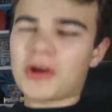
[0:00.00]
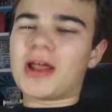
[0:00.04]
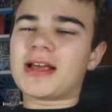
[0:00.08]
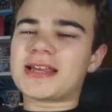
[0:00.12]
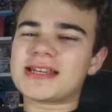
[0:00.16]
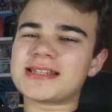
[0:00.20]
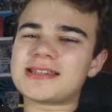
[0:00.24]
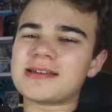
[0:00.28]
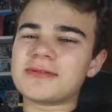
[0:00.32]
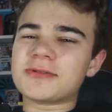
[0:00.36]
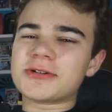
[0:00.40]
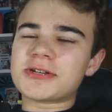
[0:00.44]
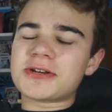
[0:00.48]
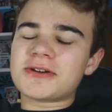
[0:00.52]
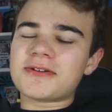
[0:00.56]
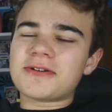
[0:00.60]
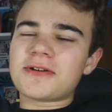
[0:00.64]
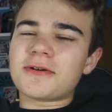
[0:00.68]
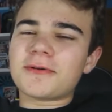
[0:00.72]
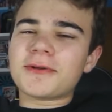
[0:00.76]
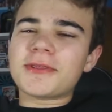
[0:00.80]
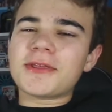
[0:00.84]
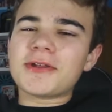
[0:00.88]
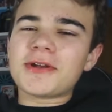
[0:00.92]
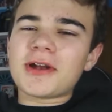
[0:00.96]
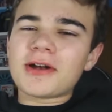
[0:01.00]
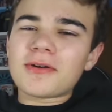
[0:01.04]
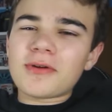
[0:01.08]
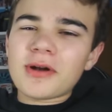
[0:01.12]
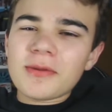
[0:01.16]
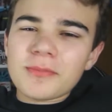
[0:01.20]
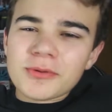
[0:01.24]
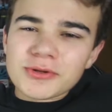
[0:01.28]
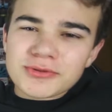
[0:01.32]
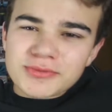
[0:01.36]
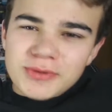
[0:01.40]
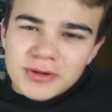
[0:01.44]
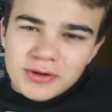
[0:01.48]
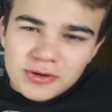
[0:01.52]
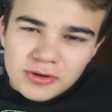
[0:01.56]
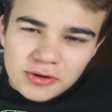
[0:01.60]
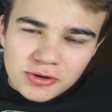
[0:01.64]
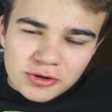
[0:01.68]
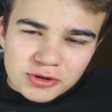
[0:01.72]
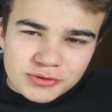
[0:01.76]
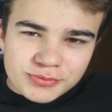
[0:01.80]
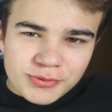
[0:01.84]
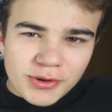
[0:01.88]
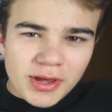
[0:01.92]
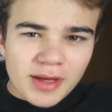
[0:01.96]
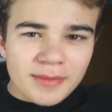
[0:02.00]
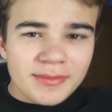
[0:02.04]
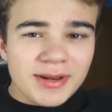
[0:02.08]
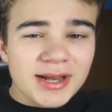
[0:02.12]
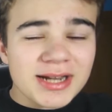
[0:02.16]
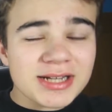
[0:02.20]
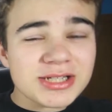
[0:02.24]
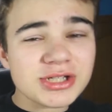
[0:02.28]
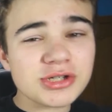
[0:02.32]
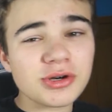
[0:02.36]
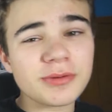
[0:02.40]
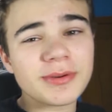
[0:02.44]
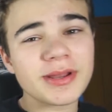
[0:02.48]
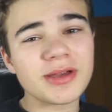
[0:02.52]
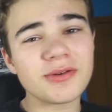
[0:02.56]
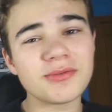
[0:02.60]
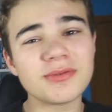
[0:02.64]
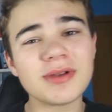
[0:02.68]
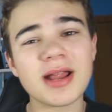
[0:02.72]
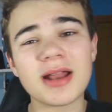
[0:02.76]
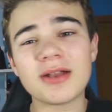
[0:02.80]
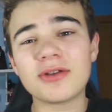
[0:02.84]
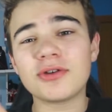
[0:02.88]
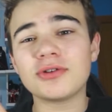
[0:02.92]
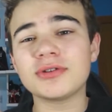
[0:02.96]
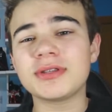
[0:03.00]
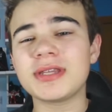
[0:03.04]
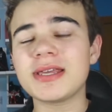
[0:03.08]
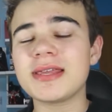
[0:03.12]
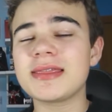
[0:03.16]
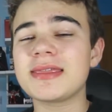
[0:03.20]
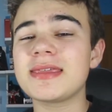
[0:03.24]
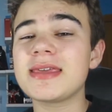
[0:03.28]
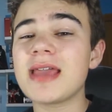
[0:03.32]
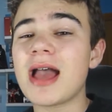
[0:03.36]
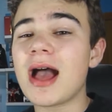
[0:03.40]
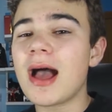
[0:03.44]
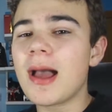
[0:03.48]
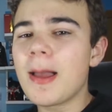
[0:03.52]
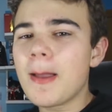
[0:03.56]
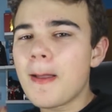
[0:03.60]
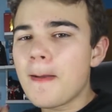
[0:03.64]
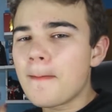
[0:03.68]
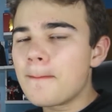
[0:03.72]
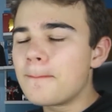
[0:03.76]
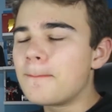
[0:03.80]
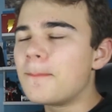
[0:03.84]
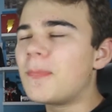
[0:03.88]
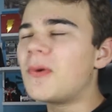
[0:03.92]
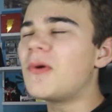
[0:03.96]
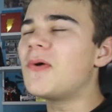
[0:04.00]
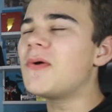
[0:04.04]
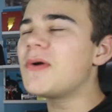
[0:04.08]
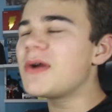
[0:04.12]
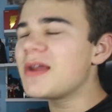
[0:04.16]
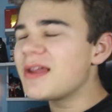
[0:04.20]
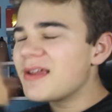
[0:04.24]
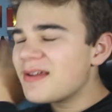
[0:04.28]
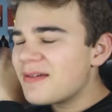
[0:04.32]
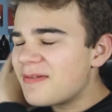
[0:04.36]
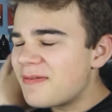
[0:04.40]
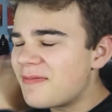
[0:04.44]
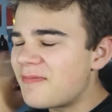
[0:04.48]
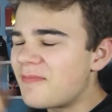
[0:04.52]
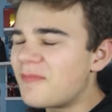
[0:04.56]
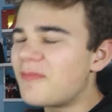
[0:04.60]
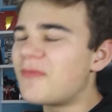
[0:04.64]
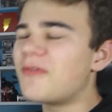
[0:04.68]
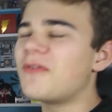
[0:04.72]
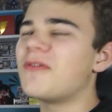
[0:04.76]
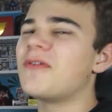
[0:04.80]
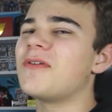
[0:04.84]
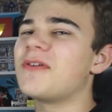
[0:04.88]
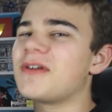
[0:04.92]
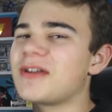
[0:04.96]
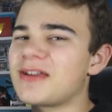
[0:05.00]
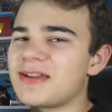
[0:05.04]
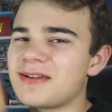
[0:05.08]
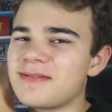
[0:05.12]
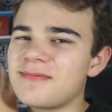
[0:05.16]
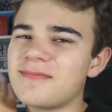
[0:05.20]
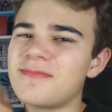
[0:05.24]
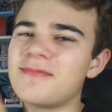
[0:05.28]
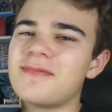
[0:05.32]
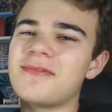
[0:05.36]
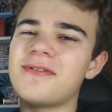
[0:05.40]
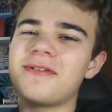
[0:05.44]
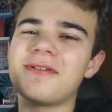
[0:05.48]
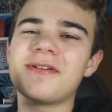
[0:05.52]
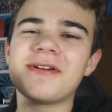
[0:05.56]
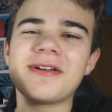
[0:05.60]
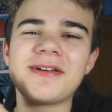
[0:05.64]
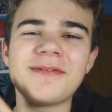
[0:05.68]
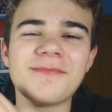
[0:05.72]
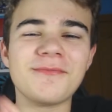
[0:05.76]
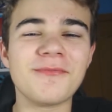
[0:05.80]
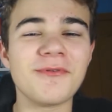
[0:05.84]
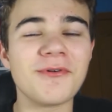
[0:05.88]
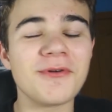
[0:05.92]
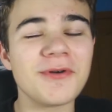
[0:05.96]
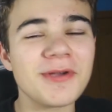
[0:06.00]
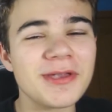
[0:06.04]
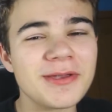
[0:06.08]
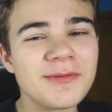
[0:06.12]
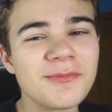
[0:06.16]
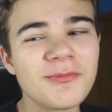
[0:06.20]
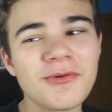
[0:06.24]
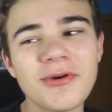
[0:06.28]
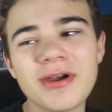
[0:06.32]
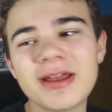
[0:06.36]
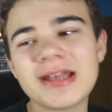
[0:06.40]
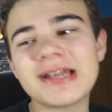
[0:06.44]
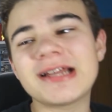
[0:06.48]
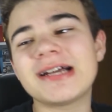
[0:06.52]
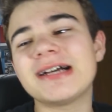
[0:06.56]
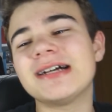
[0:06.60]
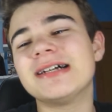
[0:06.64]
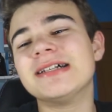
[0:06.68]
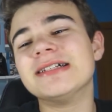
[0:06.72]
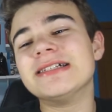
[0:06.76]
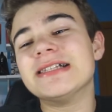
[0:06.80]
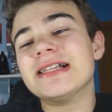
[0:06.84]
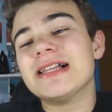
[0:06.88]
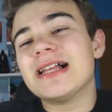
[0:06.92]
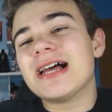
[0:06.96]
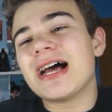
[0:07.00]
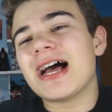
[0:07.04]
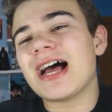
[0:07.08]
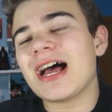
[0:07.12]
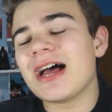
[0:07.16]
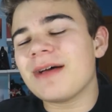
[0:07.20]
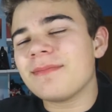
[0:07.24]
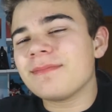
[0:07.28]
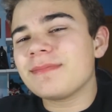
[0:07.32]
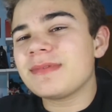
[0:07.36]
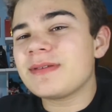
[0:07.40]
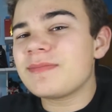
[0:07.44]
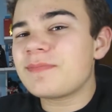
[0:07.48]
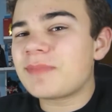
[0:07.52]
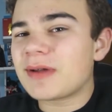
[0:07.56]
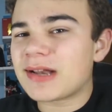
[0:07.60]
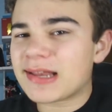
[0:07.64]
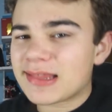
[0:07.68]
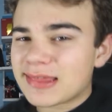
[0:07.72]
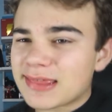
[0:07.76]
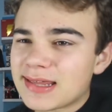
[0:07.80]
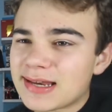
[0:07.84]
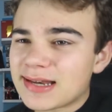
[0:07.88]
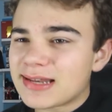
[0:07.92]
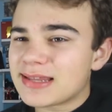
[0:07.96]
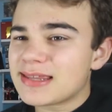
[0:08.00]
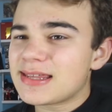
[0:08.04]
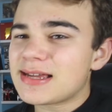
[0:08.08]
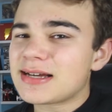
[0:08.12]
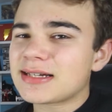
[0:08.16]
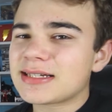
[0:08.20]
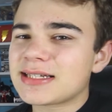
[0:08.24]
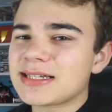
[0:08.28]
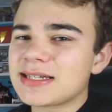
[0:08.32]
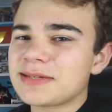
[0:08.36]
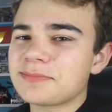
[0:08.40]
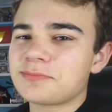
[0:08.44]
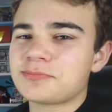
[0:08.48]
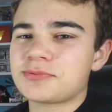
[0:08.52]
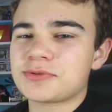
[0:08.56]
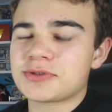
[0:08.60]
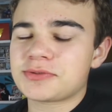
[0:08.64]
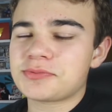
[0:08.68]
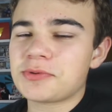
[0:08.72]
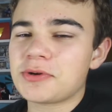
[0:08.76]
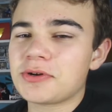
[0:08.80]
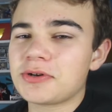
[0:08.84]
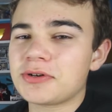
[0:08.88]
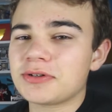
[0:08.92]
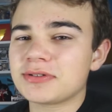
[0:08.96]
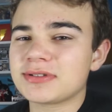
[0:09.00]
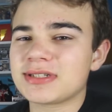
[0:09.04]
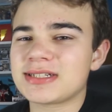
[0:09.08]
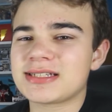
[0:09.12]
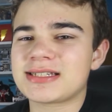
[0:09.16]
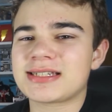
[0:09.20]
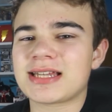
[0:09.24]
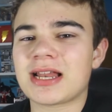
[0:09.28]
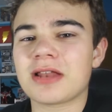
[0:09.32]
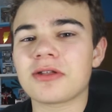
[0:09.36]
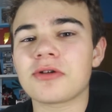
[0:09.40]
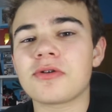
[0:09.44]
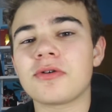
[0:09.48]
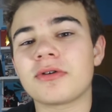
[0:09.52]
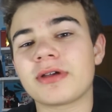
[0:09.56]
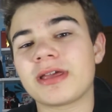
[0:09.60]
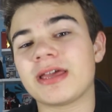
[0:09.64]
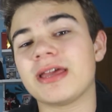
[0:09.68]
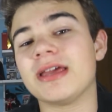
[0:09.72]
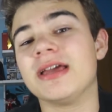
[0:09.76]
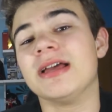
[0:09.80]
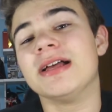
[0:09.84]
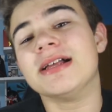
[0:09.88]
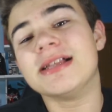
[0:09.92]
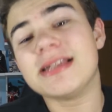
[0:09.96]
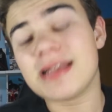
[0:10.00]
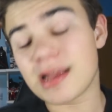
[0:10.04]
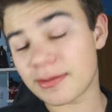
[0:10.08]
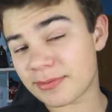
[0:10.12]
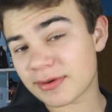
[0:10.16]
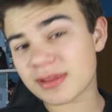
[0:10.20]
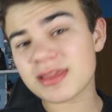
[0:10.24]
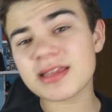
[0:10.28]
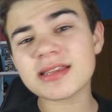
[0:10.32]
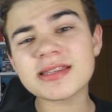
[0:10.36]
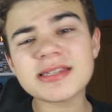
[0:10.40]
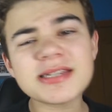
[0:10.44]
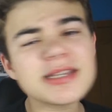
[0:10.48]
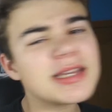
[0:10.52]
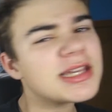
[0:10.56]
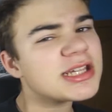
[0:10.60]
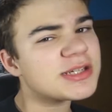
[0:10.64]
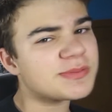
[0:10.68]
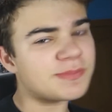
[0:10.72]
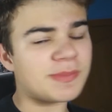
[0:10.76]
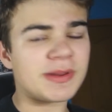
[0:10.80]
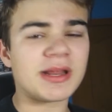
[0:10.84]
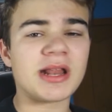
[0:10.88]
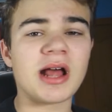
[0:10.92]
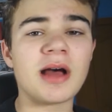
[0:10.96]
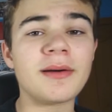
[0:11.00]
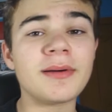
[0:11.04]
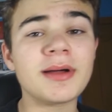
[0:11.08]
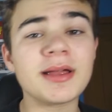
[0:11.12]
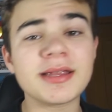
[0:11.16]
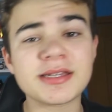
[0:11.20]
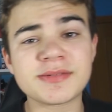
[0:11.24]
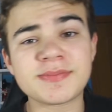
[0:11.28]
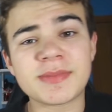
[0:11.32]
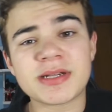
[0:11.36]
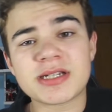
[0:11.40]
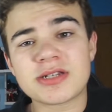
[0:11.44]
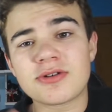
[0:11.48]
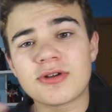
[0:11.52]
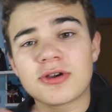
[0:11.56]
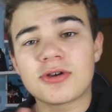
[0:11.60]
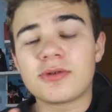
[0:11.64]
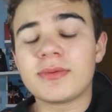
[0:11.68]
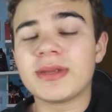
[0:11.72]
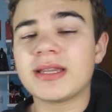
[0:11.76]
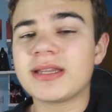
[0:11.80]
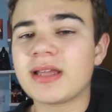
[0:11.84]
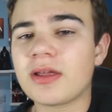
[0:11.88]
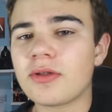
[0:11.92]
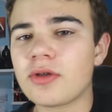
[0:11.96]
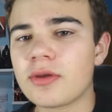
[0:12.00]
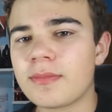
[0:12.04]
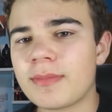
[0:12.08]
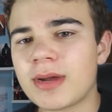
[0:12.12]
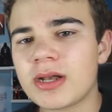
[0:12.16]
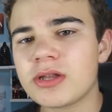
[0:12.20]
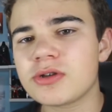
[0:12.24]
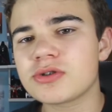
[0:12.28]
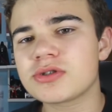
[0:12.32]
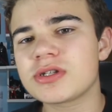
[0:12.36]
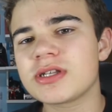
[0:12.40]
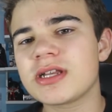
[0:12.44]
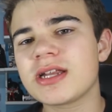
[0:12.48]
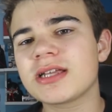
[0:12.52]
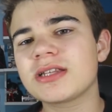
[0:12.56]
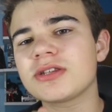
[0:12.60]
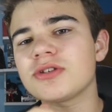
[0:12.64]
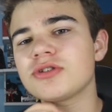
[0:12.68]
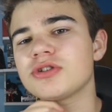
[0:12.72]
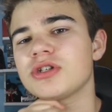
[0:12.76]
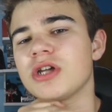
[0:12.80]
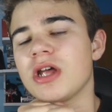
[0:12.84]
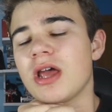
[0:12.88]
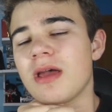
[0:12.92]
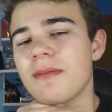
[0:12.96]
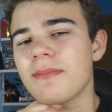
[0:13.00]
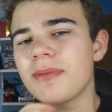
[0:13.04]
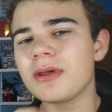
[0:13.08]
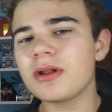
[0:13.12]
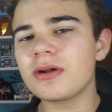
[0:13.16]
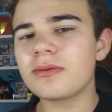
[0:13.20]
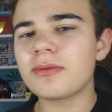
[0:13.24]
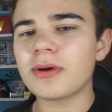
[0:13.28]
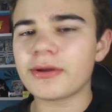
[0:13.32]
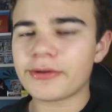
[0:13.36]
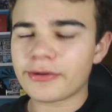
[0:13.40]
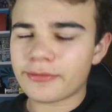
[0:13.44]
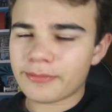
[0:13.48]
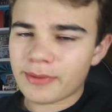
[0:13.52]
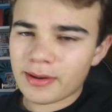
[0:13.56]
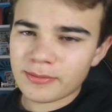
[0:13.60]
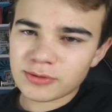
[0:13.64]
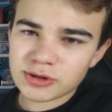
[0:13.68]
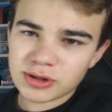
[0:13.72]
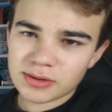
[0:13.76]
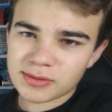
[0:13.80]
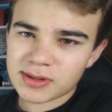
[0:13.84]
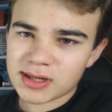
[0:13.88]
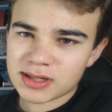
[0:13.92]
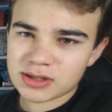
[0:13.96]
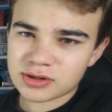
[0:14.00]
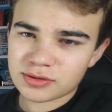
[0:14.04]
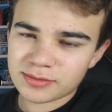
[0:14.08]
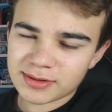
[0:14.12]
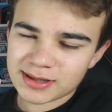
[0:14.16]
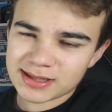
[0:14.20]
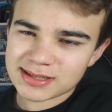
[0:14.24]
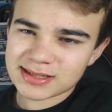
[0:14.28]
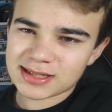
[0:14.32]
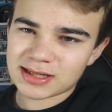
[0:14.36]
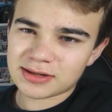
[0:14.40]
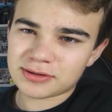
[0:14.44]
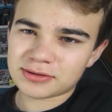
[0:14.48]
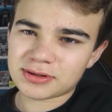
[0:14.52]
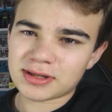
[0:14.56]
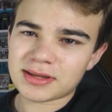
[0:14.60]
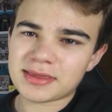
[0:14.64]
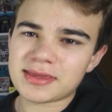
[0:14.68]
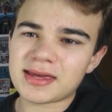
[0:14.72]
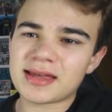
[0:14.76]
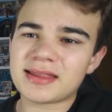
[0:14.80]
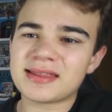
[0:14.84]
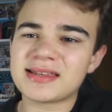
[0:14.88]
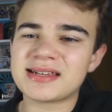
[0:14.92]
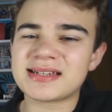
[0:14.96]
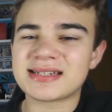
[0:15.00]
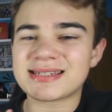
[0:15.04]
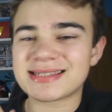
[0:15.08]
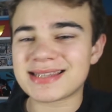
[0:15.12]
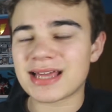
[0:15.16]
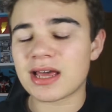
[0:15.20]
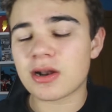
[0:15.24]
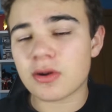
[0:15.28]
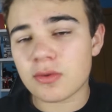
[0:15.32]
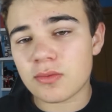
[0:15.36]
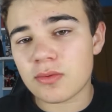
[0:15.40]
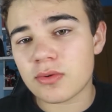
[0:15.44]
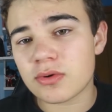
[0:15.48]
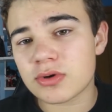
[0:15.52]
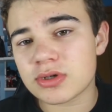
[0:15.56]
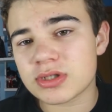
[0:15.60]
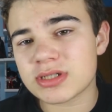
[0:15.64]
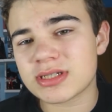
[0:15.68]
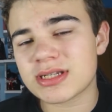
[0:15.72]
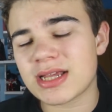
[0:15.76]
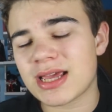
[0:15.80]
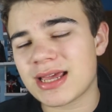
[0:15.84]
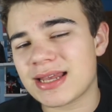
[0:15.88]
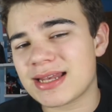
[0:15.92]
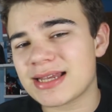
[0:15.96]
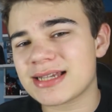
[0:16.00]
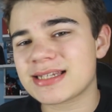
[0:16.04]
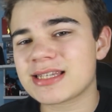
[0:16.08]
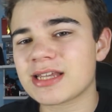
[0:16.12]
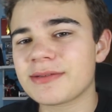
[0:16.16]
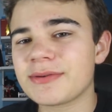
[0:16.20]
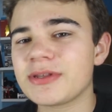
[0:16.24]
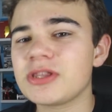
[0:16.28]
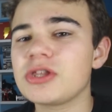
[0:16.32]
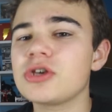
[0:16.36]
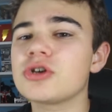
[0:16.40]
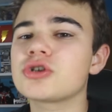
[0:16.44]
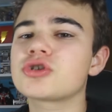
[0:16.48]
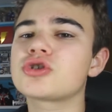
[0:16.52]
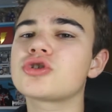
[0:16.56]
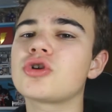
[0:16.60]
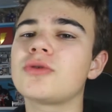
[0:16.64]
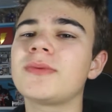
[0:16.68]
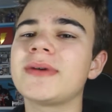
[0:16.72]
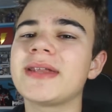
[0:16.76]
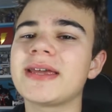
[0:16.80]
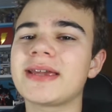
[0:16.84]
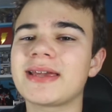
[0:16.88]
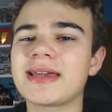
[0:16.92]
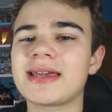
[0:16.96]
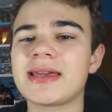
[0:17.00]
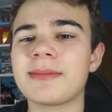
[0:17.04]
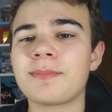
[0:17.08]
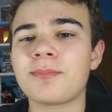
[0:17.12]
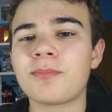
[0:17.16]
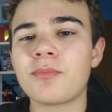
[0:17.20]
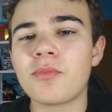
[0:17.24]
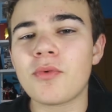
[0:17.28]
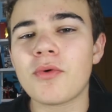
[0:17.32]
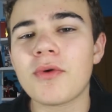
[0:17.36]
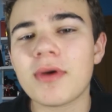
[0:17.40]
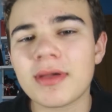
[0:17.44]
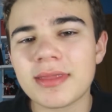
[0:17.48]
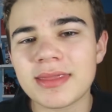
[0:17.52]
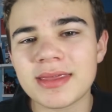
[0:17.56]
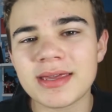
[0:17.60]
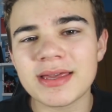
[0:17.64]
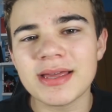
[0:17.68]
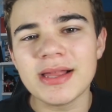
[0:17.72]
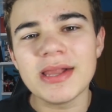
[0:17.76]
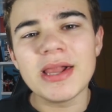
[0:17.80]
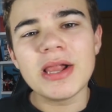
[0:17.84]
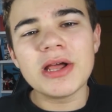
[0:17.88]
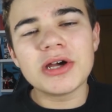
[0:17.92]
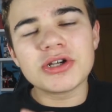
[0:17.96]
Hola, aquí estamos en un nuevo vídeo en el cual, pues bueno, os voy a hablar sobre una noticia muy, muy, muy, muy buena a mi parecer, ya que, pues bueno, es algo que la verdad sí que esperaba, es más, lo he comentado en varios directos, pero bueno, vamos a hablar sobre esta noticia de Star Wars en este vídeo sobre que puede,